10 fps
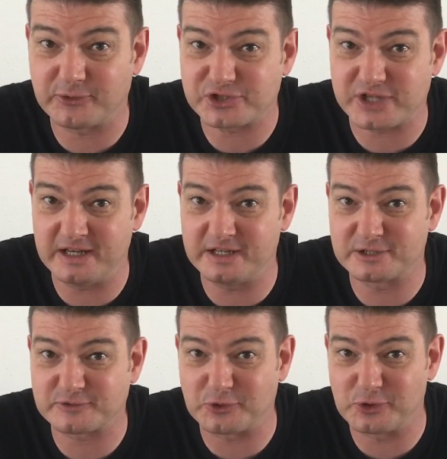
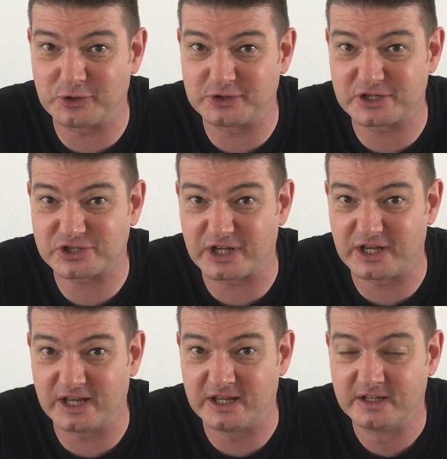verständnisvoll an der
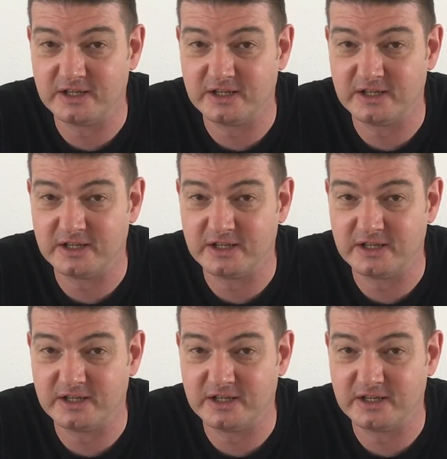Stelle,